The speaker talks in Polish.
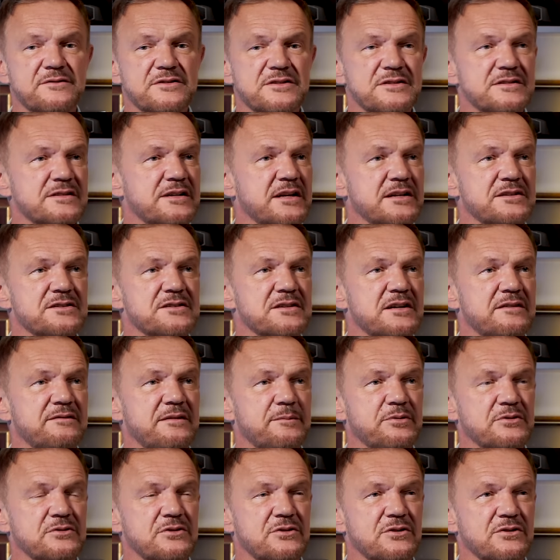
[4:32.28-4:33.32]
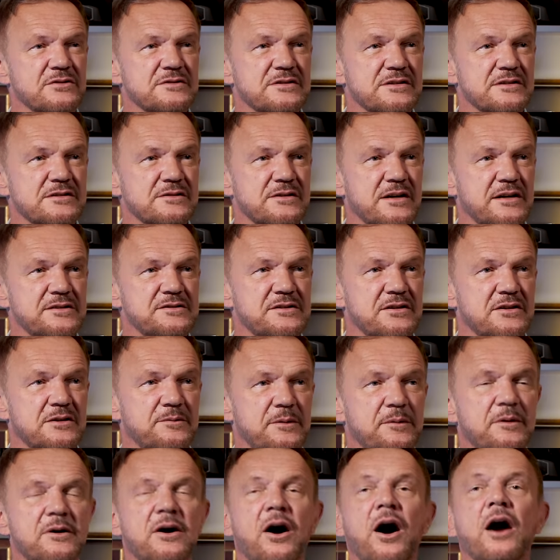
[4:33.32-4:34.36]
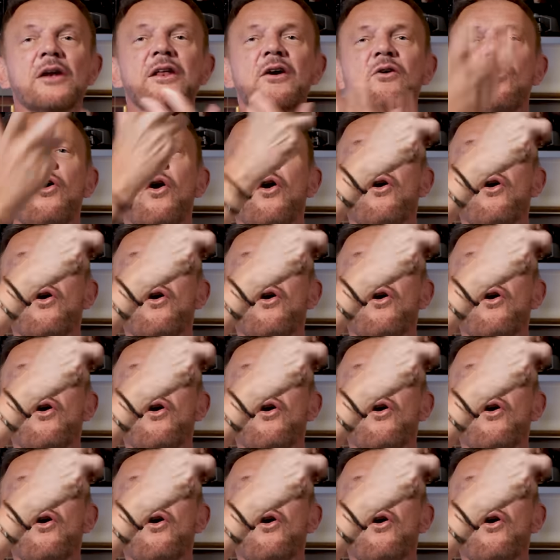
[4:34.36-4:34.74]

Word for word: wszystkie drzewa po drodze, słuchajcie, robię hoda